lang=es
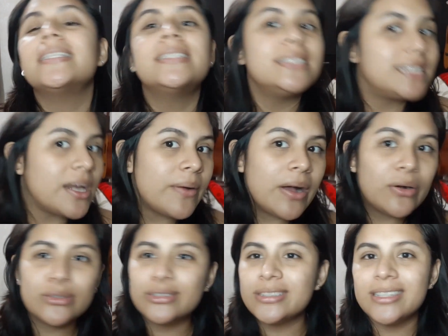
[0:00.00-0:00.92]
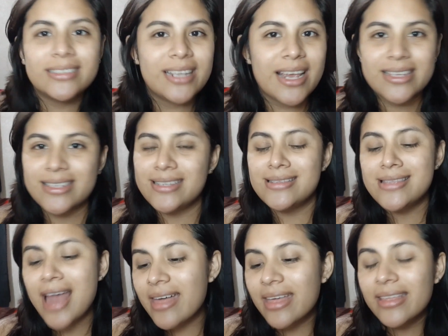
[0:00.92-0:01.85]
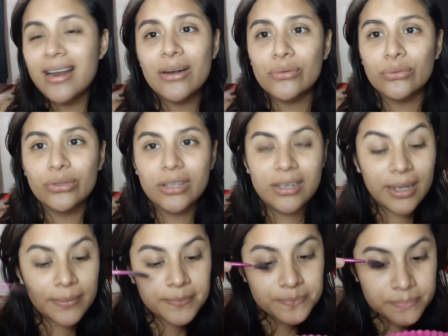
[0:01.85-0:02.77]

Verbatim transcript: sin trabajo, sin estrés, sin nada de la rutina.